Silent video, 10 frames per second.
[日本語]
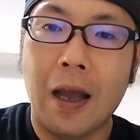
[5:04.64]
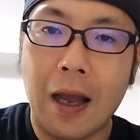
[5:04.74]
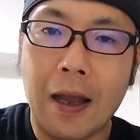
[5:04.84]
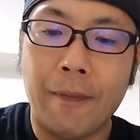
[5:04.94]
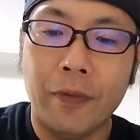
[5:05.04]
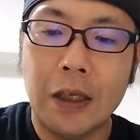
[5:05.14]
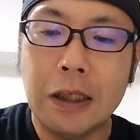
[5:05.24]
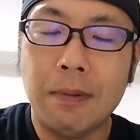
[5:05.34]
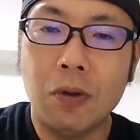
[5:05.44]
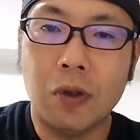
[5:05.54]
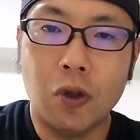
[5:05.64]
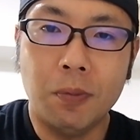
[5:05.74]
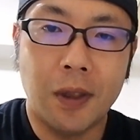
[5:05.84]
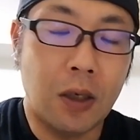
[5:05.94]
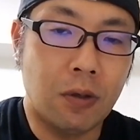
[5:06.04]
はい。1番の
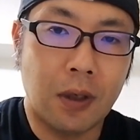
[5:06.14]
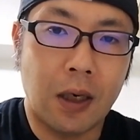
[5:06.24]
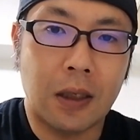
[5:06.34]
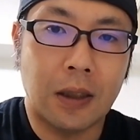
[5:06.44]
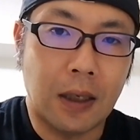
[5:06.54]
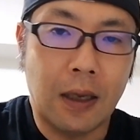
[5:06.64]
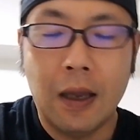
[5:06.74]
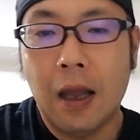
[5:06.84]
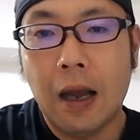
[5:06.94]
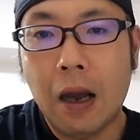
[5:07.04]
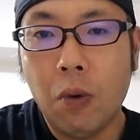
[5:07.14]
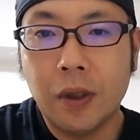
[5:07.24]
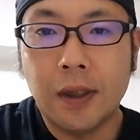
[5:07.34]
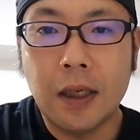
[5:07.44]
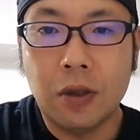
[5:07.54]
塩見選手からですね、青
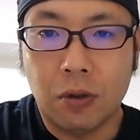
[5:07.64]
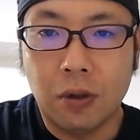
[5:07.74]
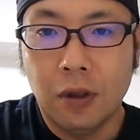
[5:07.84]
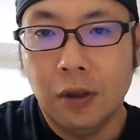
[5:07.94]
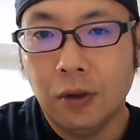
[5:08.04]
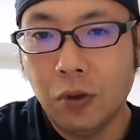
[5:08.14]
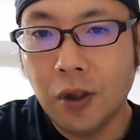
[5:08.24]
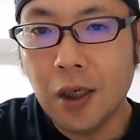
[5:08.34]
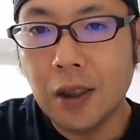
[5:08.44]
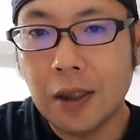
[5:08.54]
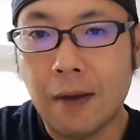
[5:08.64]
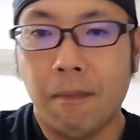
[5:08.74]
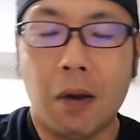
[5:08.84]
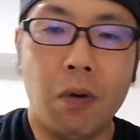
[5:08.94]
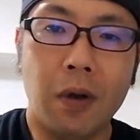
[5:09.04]
木選手、そしてですね、
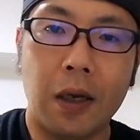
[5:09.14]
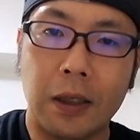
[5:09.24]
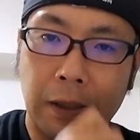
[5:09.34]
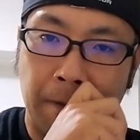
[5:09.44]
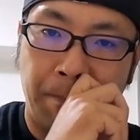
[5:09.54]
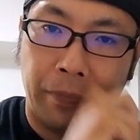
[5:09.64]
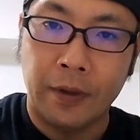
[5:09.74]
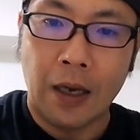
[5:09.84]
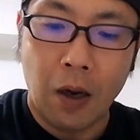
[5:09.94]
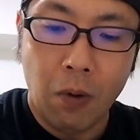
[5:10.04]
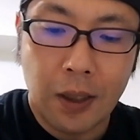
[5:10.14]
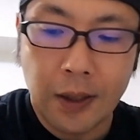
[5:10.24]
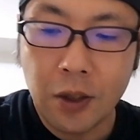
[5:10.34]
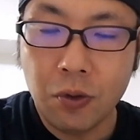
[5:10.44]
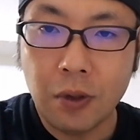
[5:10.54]
まあ、今回ですね、長岡
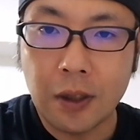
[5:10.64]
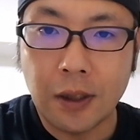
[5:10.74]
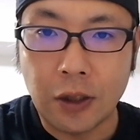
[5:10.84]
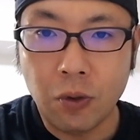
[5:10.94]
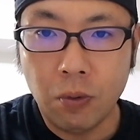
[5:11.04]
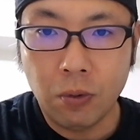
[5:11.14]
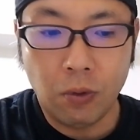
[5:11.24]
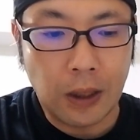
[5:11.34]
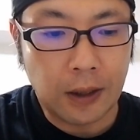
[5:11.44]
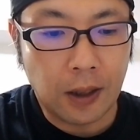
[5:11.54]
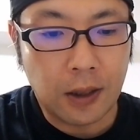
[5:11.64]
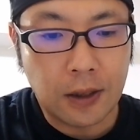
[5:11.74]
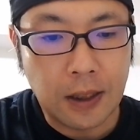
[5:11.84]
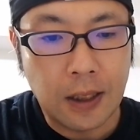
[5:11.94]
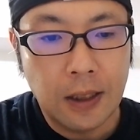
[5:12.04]
選手というですね、ショートの方がで
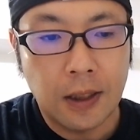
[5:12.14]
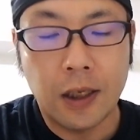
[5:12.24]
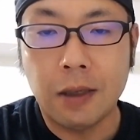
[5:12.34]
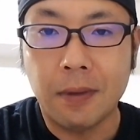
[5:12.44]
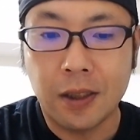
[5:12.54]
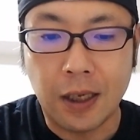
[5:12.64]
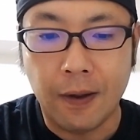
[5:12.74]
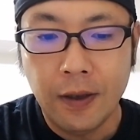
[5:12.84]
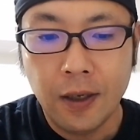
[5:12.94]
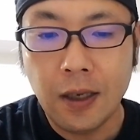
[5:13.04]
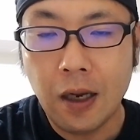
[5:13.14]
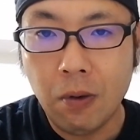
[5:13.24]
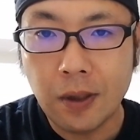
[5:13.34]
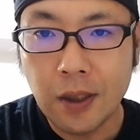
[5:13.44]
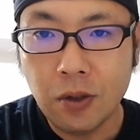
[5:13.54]
すね、出てきました。で、
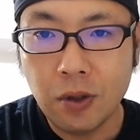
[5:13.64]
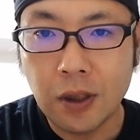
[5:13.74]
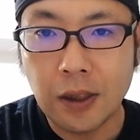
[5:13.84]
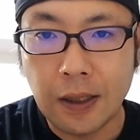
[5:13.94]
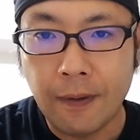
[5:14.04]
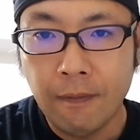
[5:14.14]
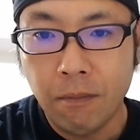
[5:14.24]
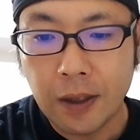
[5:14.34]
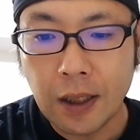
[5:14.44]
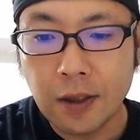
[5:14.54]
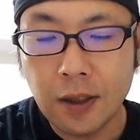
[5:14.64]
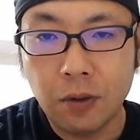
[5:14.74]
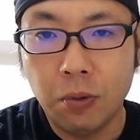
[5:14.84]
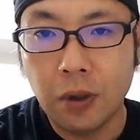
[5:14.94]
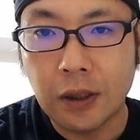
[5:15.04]
長岡選手にですね、まあ、キャッチャー
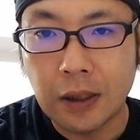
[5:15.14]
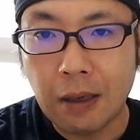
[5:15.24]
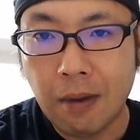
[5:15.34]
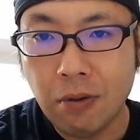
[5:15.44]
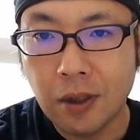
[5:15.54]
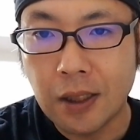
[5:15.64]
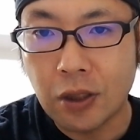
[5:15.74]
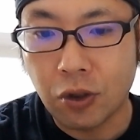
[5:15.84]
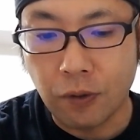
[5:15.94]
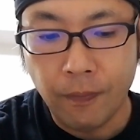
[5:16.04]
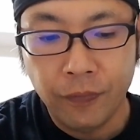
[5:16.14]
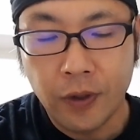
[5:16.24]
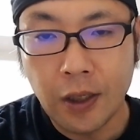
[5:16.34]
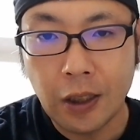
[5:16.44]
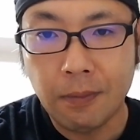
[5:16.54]
の方でですね、山内選手
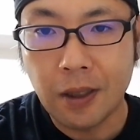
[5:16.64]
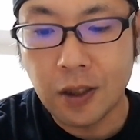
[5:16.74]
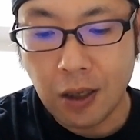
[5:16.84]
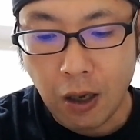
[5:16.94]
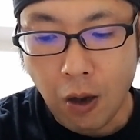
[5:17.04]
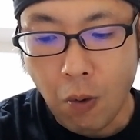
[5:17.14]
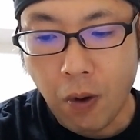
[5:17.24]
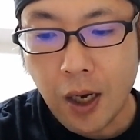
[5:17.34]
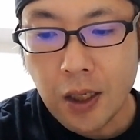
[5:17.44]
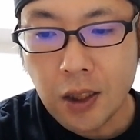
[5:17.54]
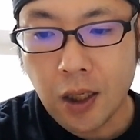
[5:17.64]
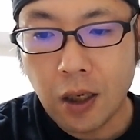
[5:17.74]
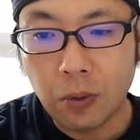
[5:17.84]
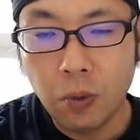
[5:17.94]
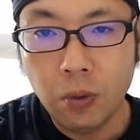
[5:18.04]
出てきまして、若い
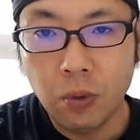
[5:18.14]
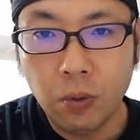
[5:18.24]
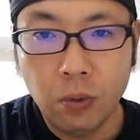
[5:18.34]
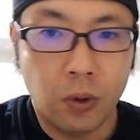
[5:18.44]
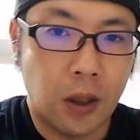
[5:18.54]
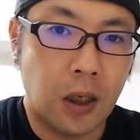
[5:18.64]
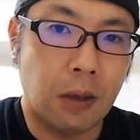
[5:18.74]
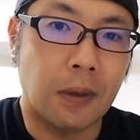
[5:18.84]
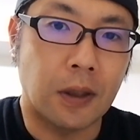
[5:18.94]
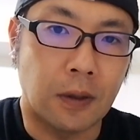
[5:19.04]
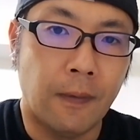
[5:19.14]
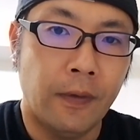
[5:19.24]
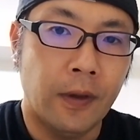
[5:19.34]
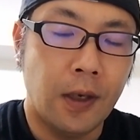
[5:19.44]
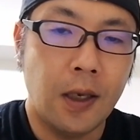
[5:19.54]
力がどんどんどんどん出てきます。
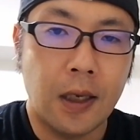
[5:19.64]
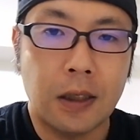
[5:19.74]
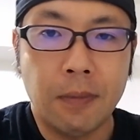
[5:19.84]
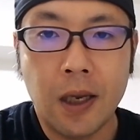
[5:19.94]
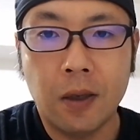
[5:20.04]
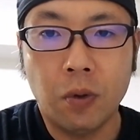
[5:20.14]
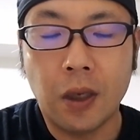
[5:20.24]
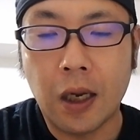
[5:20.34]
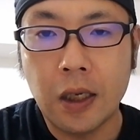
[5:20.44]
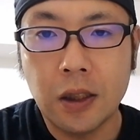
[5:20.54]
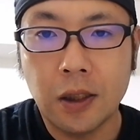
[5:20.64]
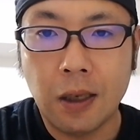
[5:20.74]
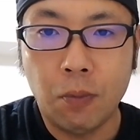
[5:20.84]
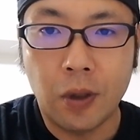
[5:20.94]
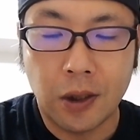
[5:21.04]
でね、自前で取った外人
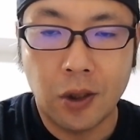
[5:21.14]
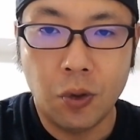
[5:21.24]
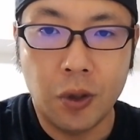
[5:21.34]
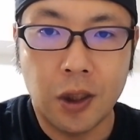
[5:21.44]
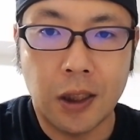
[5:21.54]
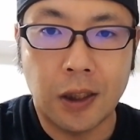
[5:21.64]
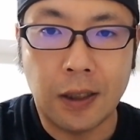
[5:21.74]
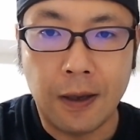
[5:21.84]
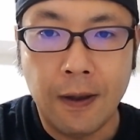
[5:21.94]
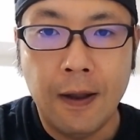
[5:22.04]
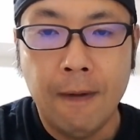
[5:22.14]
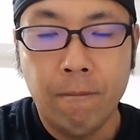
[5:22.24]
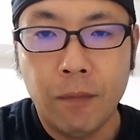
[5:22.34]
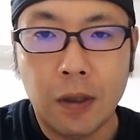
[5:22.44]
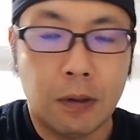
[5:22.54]
さんもね、強いしですね、
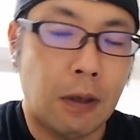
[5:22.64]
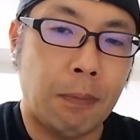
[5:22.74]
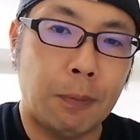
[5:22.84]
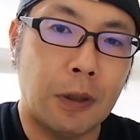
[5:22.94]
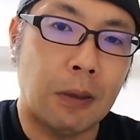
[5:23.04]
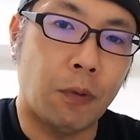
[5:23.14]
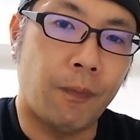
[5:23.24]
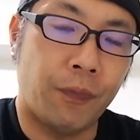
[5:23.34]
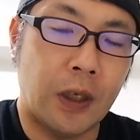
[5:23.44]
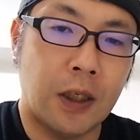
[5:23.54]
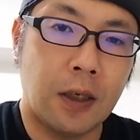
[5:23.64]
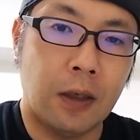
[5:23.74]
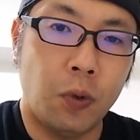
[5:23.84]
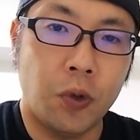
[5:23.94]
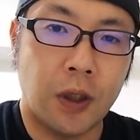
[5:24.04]
まあ、先発ピッチャーも石
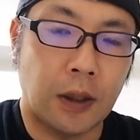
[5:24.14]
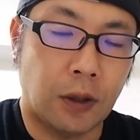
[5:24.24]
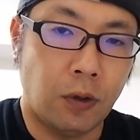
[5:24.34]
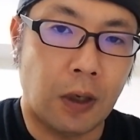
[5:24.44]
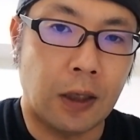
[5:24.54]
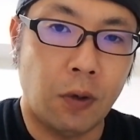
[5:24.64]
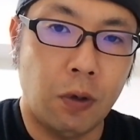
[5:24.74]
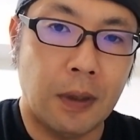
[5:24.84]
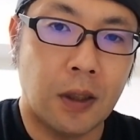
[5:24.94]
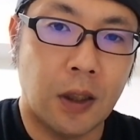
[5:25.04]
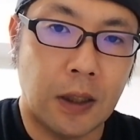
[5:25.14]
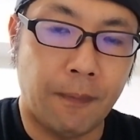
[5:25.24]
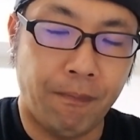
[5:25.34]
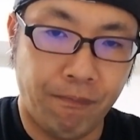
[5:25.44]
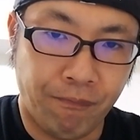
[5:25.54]
川投手がずっと勝っております
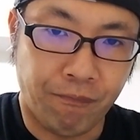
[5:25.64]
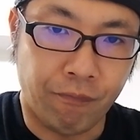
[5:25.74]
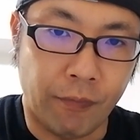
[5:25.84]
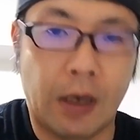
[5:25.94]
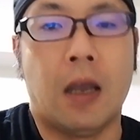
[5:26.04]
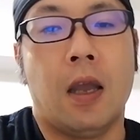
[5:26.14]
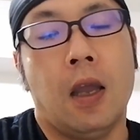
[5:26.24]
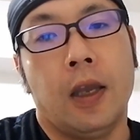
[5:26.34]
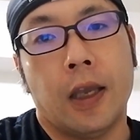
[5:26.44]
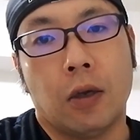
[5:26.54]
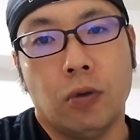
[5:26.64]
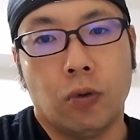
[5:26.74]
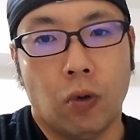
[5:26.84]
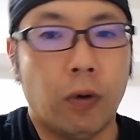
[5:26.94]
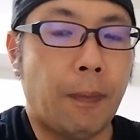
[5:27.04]
し、うん、
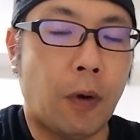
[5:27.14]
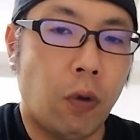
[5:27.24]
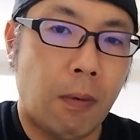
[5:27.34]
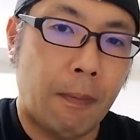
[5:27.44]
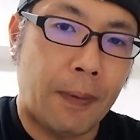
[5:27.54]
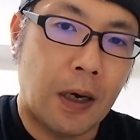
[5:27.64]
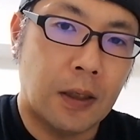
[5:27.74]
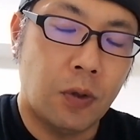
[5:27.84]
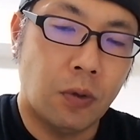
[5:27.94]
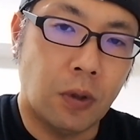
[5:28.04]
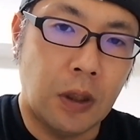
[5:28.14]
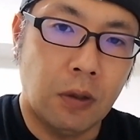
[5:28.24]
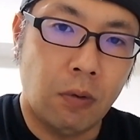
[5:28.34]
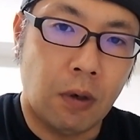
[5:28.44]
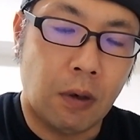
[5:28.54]
ヤクルト、やっぱこのままバランスよくい
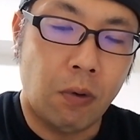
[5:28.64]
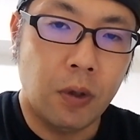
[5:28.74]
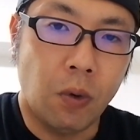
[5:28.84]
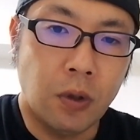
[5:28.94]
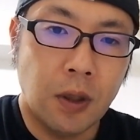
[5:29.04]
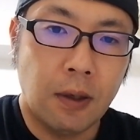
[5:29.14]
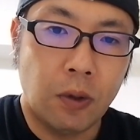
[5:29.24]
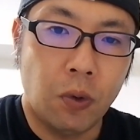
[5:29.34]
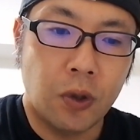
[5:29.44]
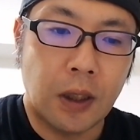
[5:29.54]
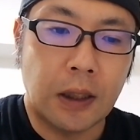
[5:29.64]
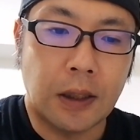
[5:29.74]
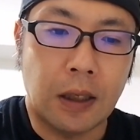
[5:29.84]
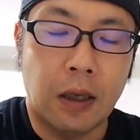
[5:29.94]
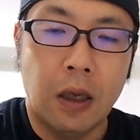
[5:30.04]
くのかここに奥川投手がで
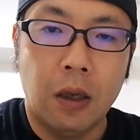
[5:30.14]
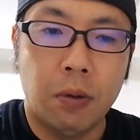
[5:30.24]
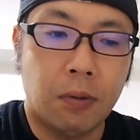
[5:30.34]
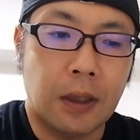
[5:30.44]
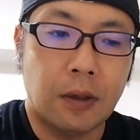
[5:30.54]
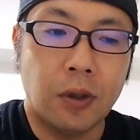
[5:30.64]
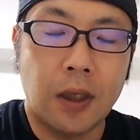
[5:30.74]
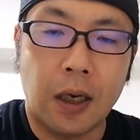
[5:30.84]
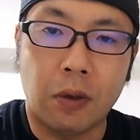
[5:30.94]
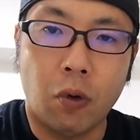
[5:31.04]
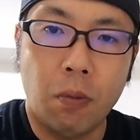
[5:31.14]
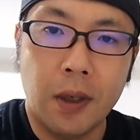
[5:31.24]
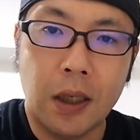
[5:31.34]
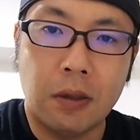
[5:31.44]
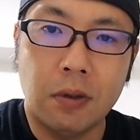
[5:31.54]
すね、復活したらどこ
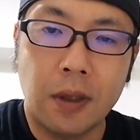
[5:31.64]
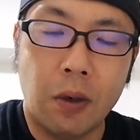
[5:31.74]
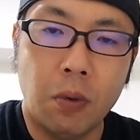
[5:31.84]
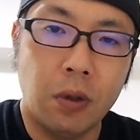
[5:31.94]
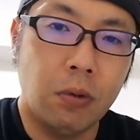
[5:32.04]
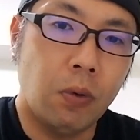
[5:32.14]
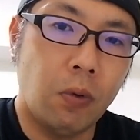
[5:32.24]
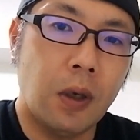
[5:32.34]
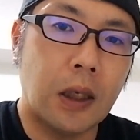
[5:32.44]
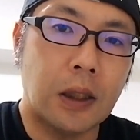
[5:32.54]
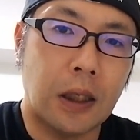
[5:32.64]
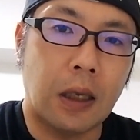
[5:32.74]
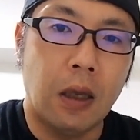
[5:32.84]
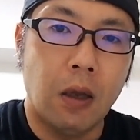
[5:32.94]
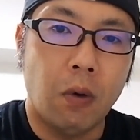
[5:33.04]
までいくんだろうというところがですね、
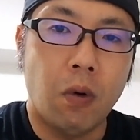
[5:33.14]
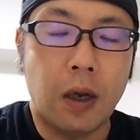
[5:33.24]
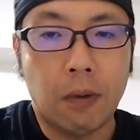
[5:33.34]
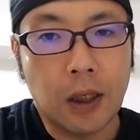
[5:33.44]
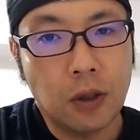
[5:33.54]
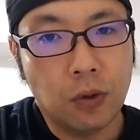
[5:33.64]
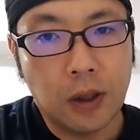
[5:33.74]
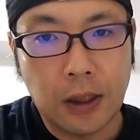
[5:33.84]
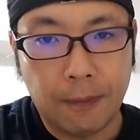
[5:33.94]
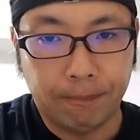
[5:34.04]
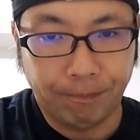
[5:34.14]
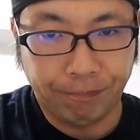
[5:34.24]
今回私のですね、